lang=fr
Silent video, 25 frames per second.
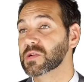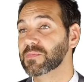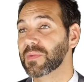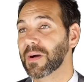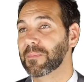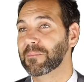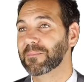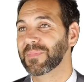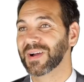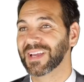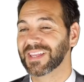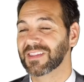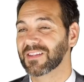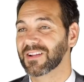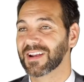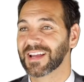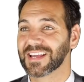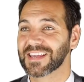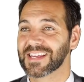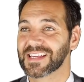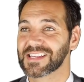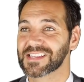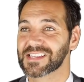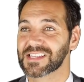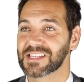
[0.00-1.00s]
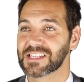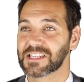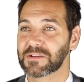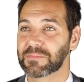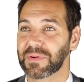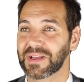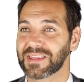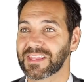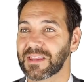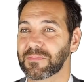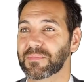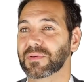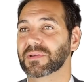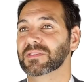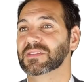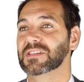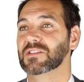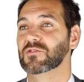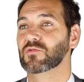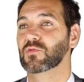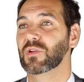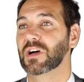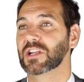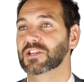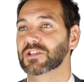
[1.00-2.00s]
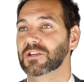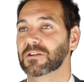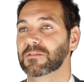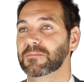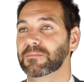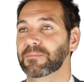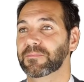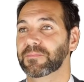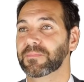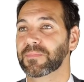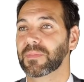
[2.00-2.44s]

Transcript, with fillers: je n'ai pas pris dans la caisse et je n'ai pas dépensé tout l'argent.